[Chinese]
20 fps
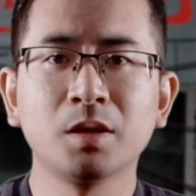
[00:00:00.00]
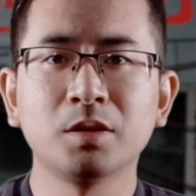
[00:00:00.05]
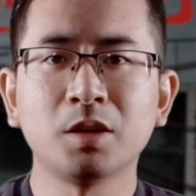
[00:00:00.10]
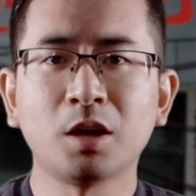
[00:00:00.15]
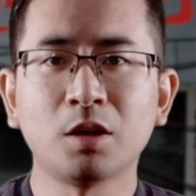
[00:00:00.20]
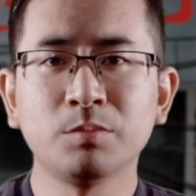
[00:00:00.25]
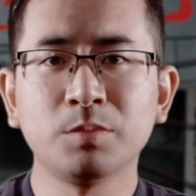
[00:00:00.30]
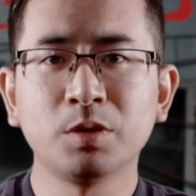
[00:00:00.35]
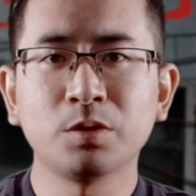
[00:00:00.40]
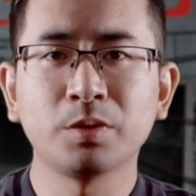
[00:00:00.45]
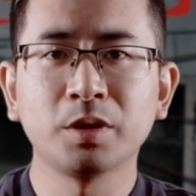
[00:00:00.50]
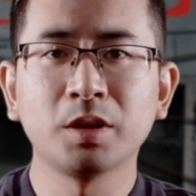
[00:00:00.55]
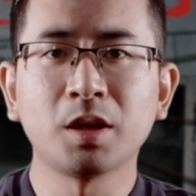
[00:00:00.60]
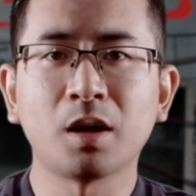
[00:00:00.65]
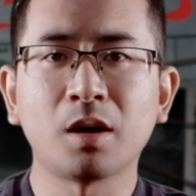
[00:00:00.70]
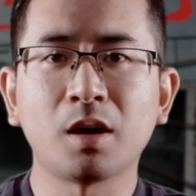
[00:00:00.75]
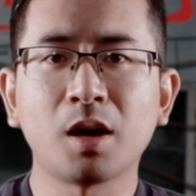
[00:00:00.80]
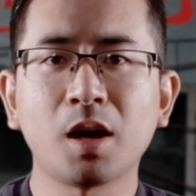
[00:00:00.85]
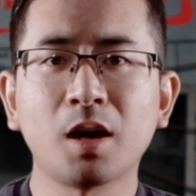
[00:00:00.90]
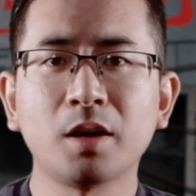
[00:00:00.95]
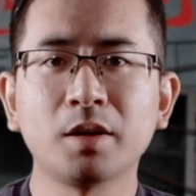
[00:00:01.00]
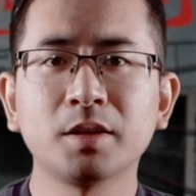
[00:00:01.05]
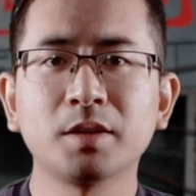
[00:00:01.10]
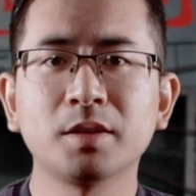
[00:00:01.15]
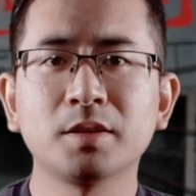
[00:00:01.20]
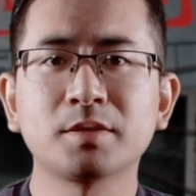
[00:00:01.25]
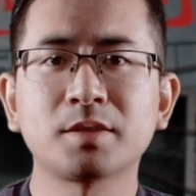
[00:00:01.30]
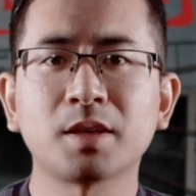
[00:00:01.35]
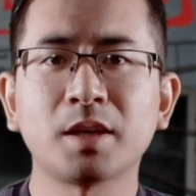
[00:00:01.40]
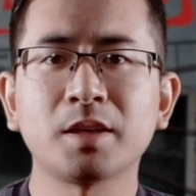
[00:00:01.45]
让我们回到
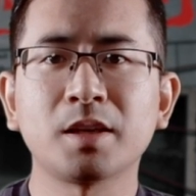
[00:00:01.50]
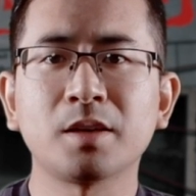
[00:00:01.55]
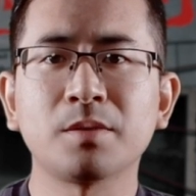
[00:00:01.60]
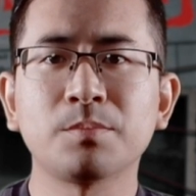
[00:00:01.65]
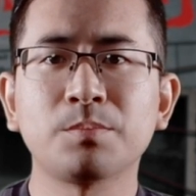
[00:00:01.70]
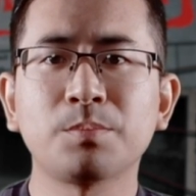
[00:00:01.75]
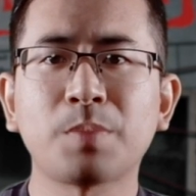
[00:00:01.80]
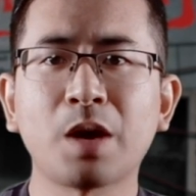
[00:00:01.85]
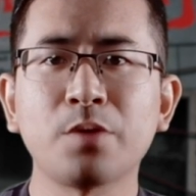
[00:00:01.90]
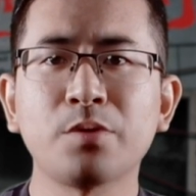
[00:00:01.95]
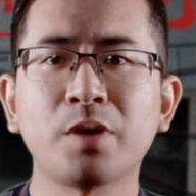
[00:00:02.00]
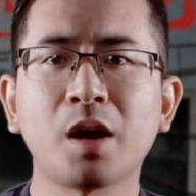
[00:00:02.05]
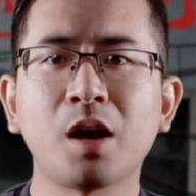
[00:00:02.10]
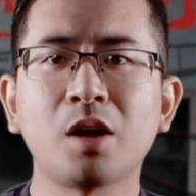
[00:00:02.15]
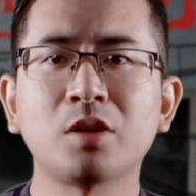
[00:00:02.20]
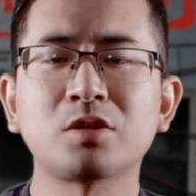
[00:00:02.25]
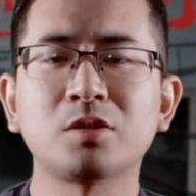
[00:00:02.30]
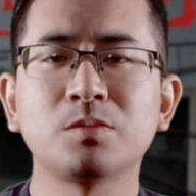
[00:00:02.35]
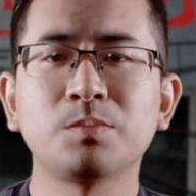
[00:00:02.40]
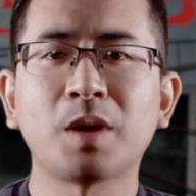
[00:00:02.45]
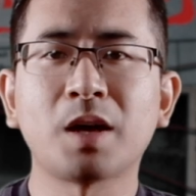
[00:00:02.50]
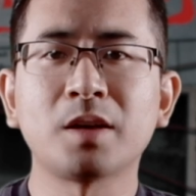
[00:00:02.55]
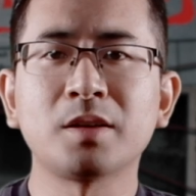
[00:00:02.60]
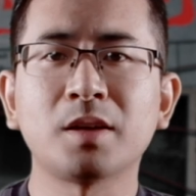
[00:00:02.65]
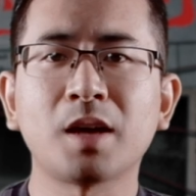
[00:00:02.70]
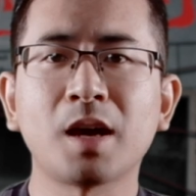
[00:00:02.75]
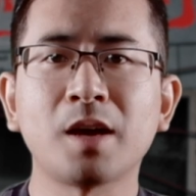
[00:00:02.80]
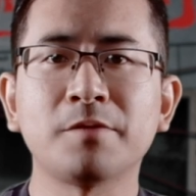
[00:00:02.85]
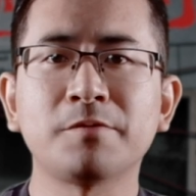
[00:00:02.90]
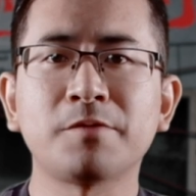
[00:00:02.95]
2003年8月28日
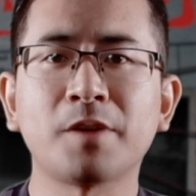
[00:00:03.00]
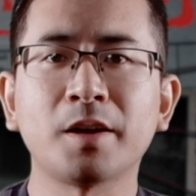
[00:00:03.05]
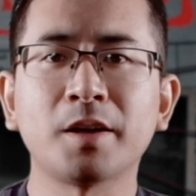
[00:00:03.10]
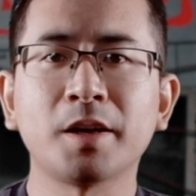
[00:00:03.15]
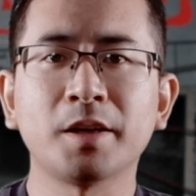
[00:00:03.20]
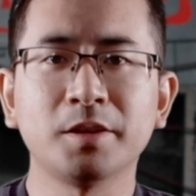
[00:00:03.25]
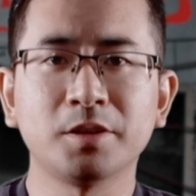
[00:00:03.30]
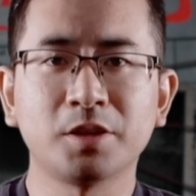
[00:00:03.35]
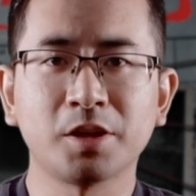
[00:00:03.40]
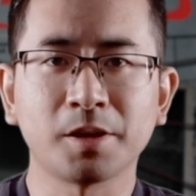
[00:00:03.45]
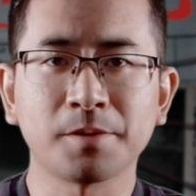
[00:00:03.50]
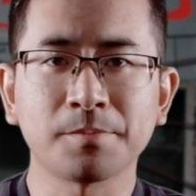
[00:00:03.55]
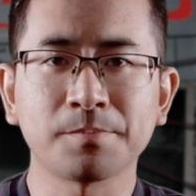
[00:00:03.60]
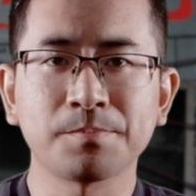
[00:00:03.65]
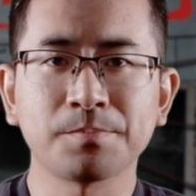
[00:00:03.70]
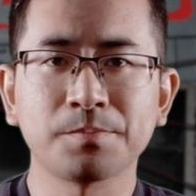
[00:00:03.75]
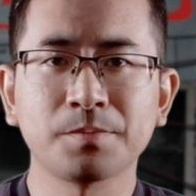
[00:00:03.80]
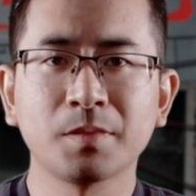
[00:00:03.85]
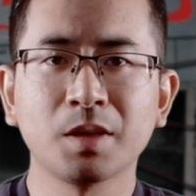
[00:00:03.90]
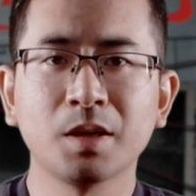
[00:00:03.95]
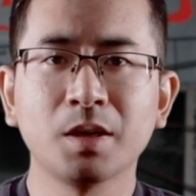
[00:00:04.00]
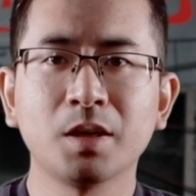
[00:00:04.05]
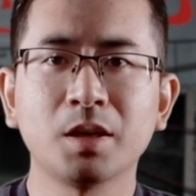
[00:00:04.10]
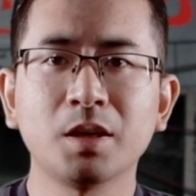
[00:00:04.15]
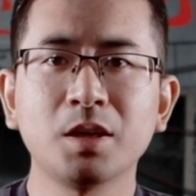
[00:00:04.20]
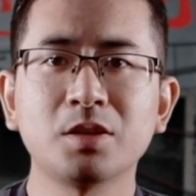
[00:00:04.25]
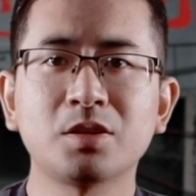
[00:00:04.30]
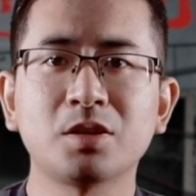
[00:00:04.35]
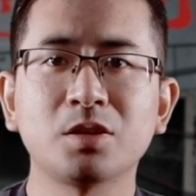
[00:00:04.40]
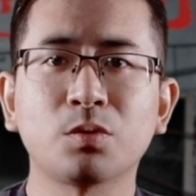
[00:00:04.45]
案发那一天，
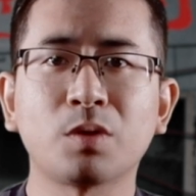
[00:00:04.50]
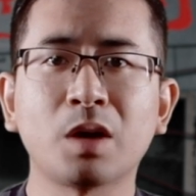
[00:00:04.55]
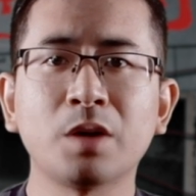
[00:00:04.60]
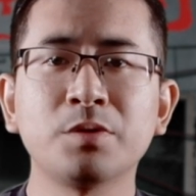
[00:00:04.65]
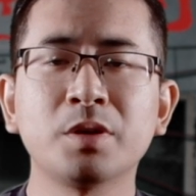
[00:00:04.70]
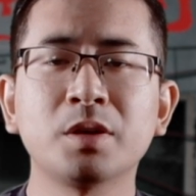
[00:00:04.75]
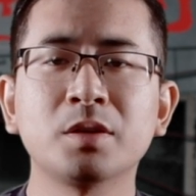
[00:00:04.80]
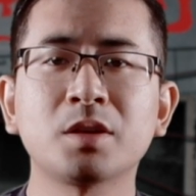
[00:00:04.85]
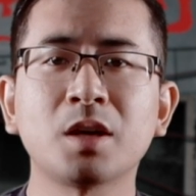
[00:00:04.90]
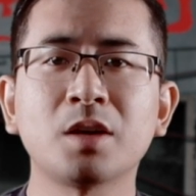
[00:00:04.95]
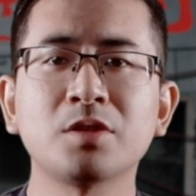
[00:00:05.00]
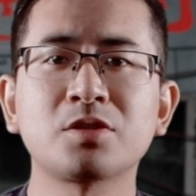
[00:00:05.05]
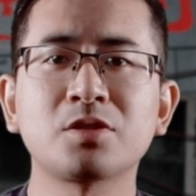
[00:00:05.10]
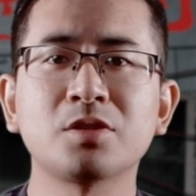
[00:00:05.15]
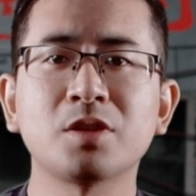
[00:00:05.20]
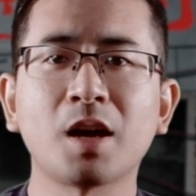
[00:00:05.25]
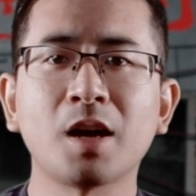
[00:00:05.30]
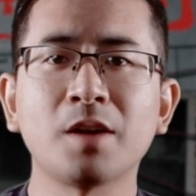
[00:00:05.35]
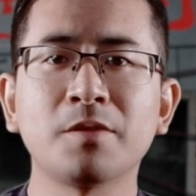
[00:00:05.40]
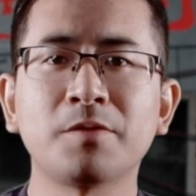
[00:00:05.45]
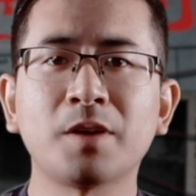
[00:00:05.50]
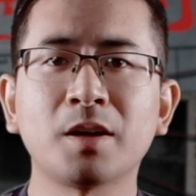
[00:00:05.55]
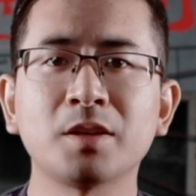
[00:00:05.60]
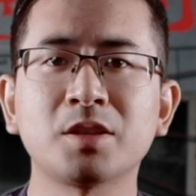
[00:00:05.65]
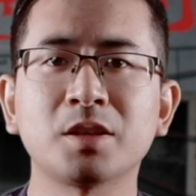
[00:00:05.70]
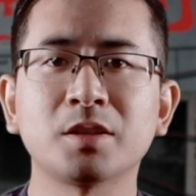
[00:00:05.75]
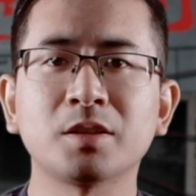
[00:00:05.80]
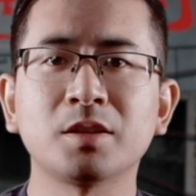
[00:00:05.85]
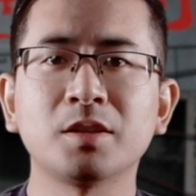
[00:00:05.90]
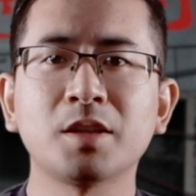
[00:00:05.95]
一起还原当时案发
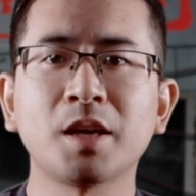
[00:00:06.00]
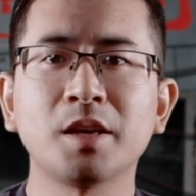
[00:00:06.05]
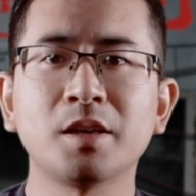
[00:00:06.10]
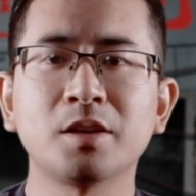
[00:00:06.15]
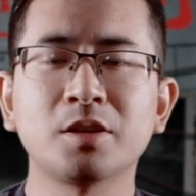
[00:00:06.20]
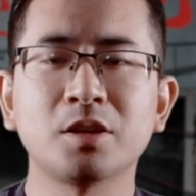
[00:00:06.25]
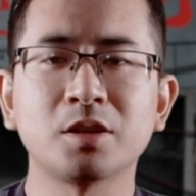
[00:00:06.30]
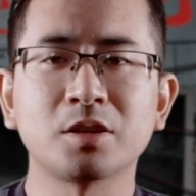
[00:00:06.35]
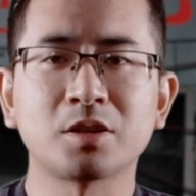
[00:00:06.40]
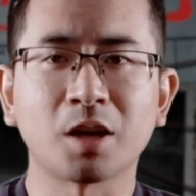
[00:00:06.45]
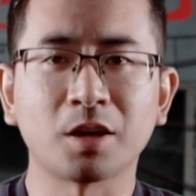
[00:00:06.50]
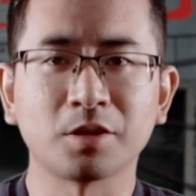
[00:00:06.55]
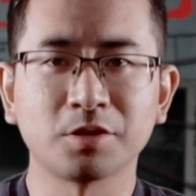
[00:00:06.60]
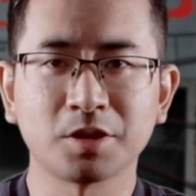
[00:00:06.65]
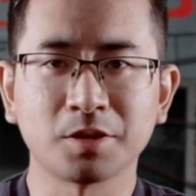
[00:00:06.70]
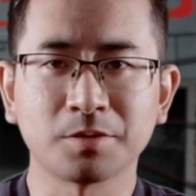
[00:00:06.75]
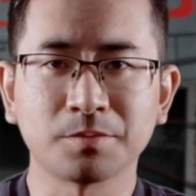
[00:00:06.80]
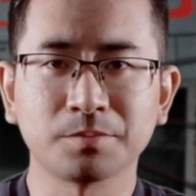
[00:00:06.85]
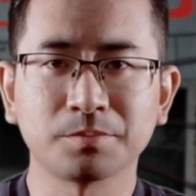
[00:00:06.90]
前的那一刻场景。